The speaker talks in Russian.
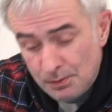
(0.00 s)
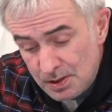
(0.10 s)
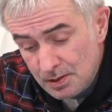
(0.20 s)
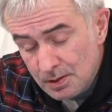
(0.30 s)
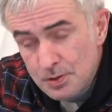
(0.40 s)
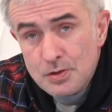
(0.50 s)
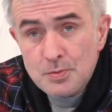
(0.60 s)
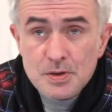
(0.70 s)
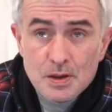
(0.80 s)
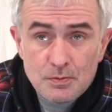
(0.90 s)
Давайте
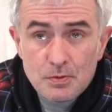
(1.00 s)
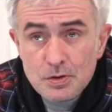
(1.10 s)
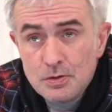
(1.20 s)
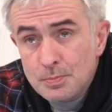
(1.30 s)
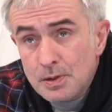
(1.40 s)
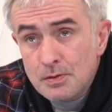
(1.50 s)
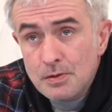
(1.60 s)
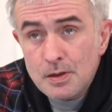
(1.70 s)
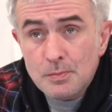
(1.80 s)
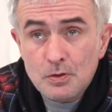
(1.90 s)
начнем с того, что
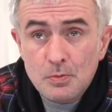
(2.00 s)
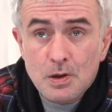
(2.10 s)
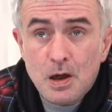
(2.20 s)
поговорим о том,